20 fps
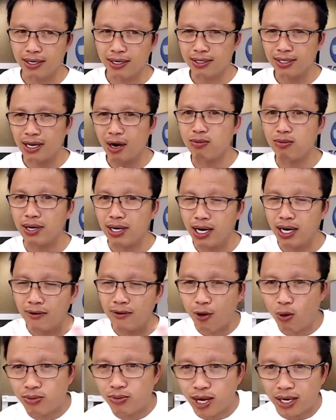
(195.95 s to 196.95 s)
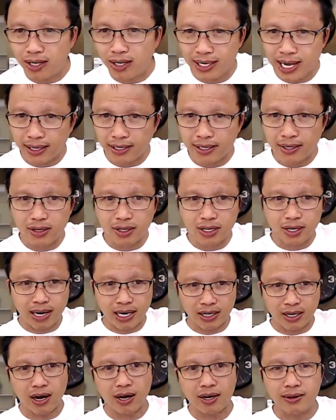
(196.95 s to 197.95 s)
trong cái lớp hôn nhân này giải thích cho các bạn
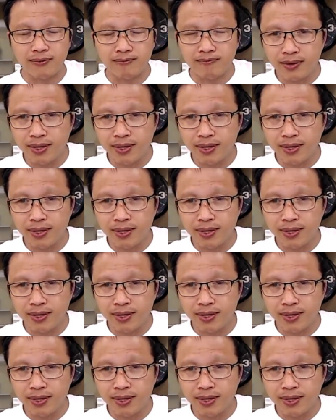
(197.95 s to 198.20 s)
rõ này.